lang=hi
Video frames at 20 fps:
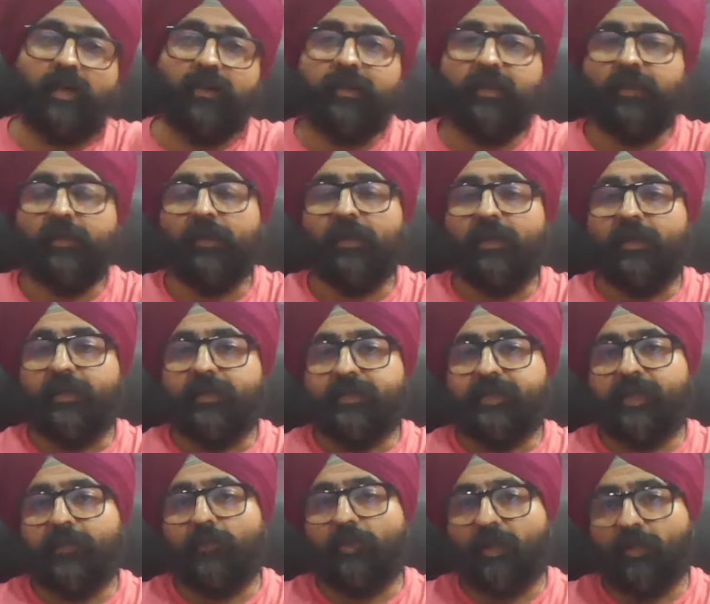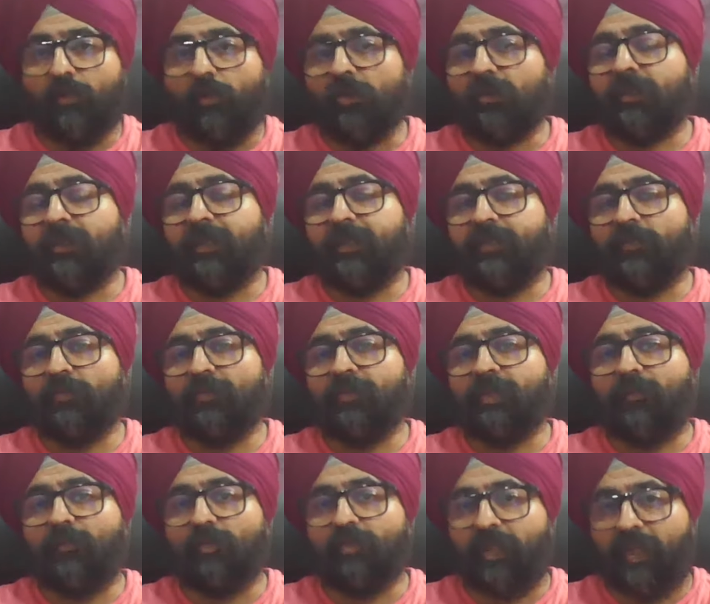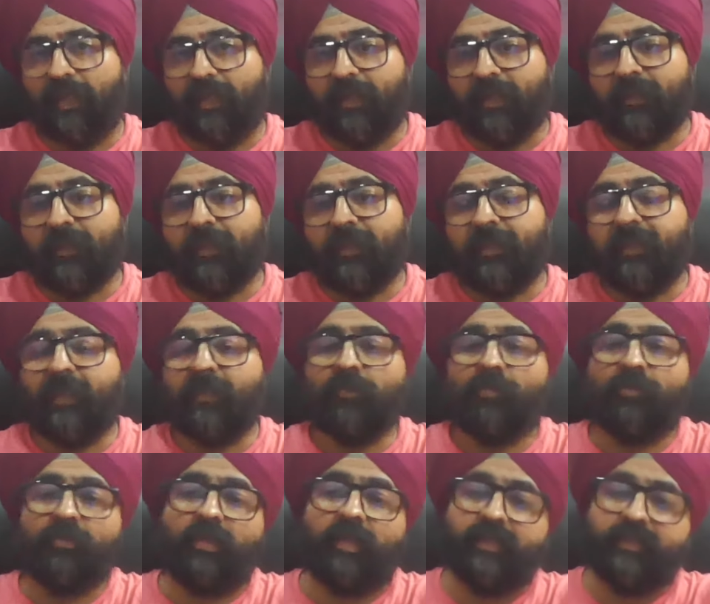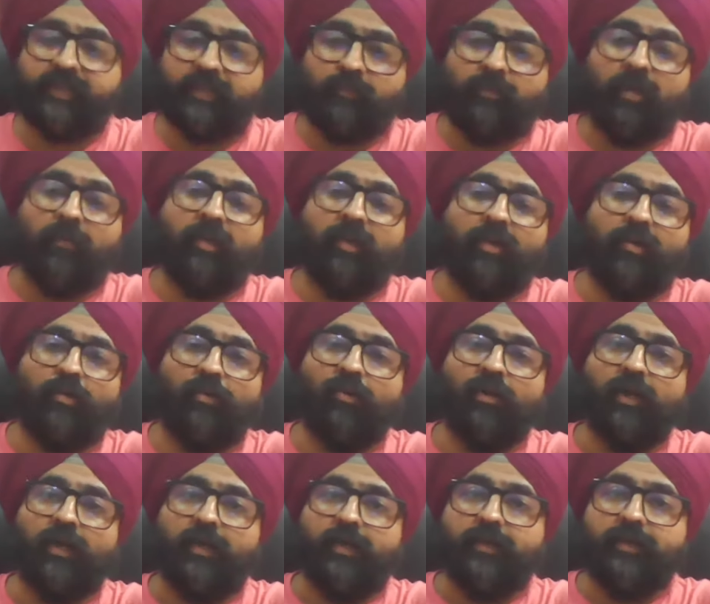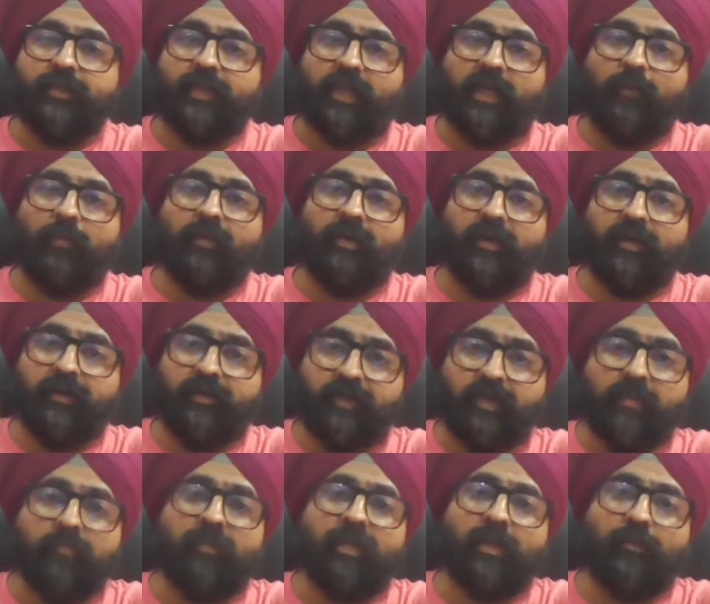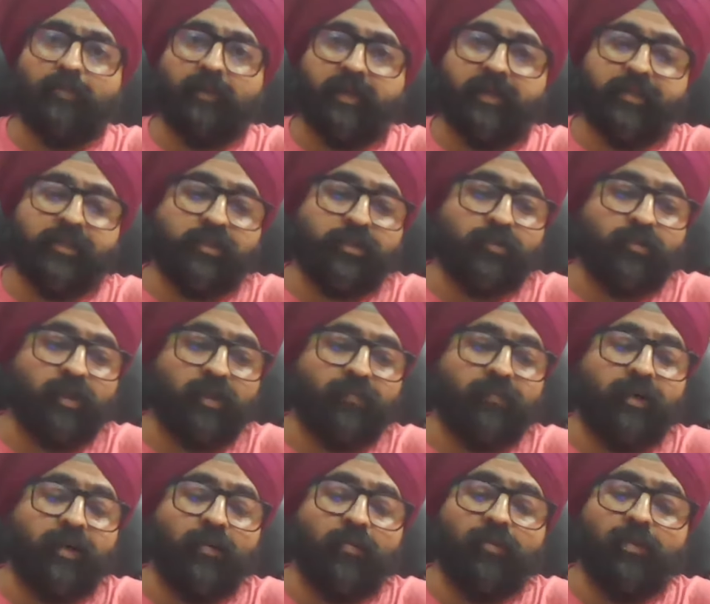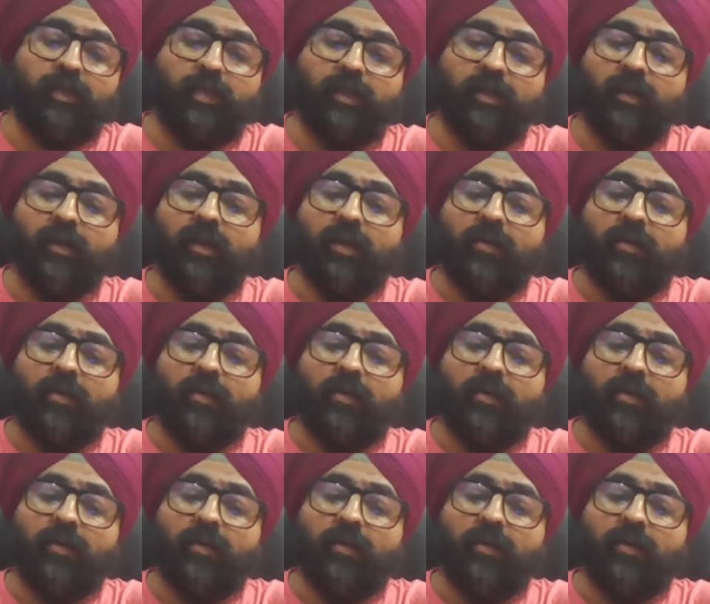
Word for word: बना दी चाहे वो डिवोर्स केस हो चाहे वो चाइल्ड कस्टडी केस हो या ऐसे मामले हो जहाँ पर इंट्रीम की एप्लीकेशन जो है फाइल होती है